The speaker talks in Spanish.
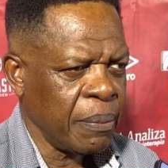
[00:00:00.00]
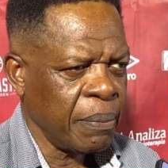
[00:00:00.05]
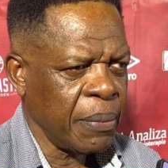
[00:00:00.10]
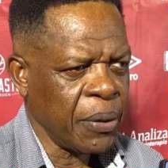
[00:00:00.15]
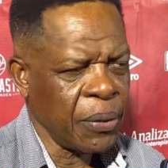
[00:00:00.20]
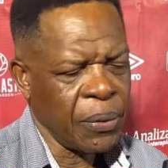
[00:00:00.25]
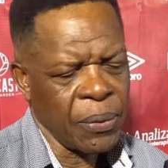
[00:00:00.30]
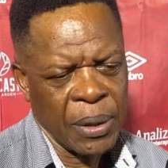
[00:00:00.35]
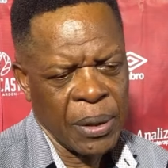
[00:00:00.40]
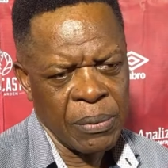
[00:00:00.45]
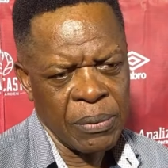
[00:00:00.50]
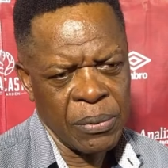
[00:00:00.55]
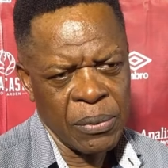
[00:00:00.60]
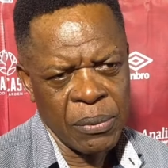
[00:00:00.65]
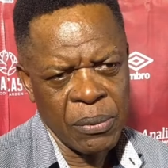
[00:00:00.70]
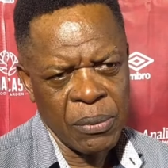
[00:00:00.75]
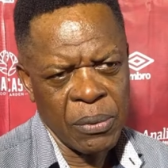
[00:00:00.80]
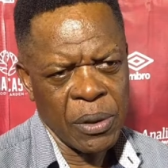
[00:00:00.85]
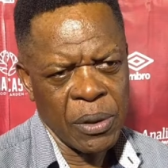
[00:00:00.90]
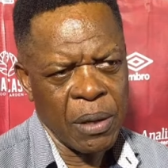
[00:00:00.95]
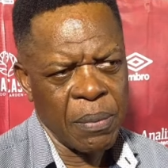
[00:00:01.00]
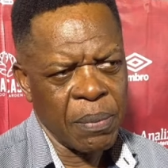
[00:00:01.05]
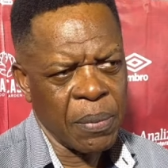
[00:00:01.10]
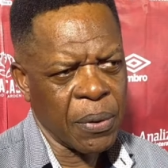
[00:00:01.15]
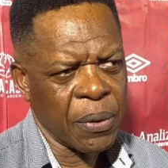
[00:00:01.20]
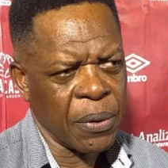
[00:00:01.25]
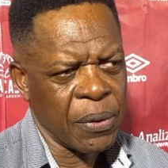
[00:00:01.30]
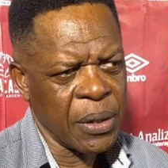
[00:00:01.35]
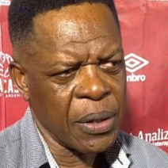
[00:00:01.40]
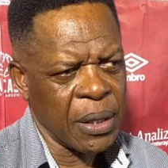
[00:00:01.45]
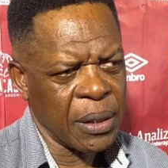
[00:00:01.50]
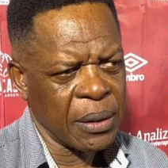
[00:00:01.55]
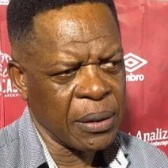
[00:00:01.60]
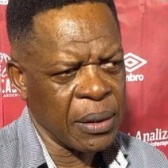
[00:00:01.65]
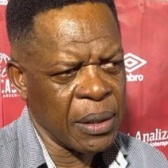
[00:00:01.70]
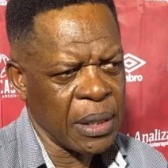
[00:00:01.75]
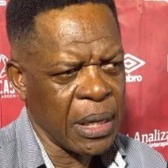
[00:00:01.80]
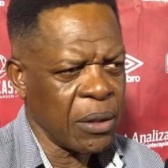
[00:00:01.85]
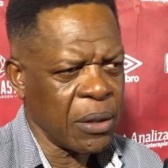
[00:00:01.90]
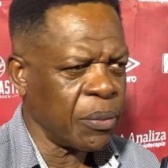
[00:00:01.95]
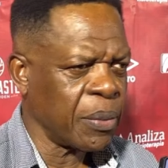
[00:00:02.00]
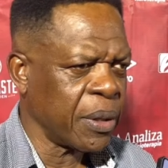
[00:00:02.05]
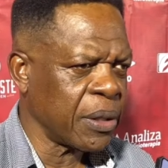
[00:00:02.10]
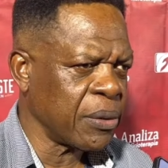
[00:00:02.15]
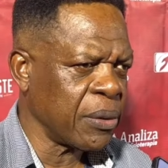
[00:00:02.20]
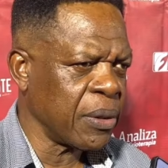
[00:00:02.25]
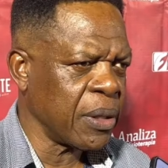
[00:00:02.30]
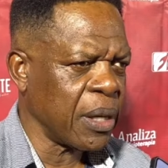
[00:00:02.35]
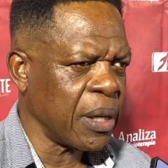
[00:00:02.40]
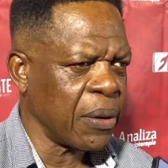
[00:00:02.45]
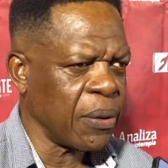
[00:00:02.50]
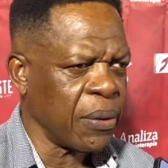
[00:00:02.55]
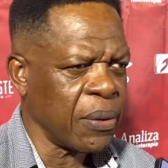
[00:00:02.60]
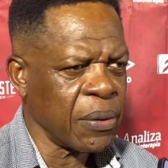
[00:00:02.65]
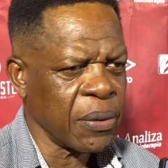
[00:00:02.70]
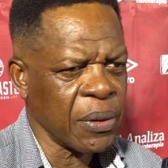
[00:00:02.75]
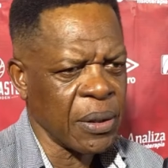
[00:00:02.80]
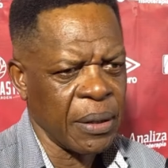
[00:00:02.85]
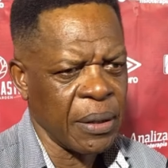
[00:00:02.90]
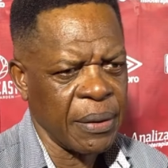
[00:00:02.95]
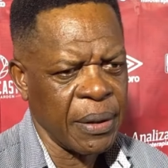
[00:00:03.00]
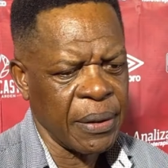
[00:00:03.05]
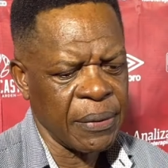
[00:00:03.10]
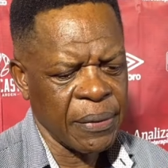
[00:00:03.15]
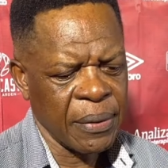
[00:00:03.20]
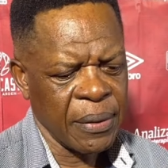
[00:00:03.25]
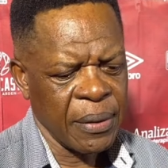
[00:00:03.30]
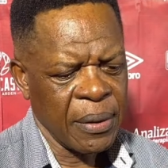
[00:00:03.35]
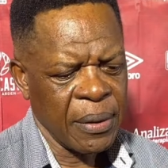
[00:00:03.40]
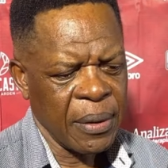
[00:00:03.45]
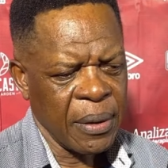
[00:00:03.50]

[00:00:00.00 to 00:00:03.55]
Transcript: Pero jugar un, un tiempo con 10, nada nos pasó en Dragón otra vez.